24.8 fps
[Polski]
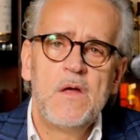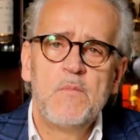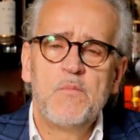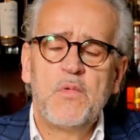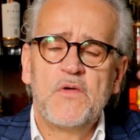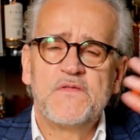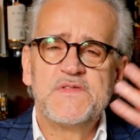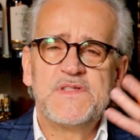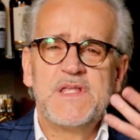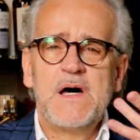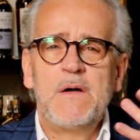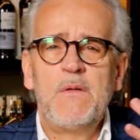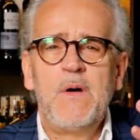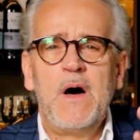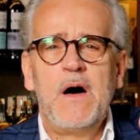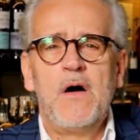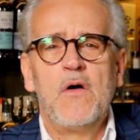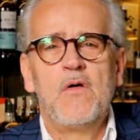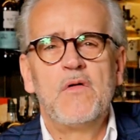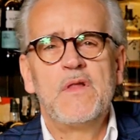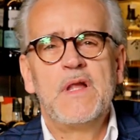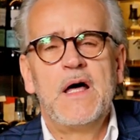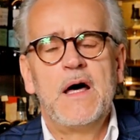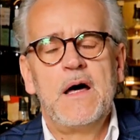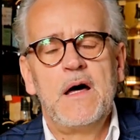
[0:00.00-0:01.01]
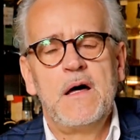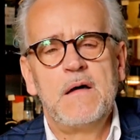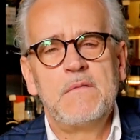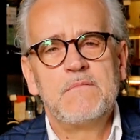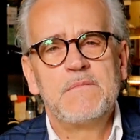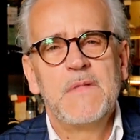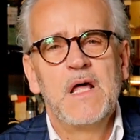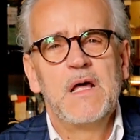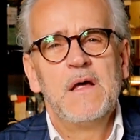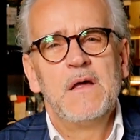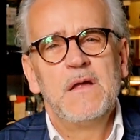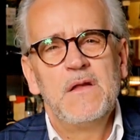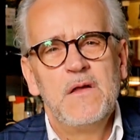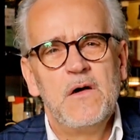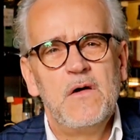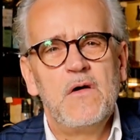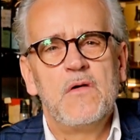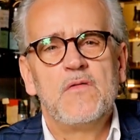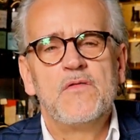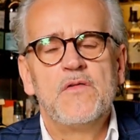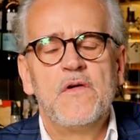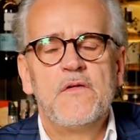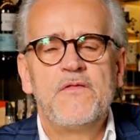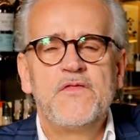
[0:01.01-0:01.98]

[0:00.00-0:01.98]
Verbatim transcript: Powstała ona no,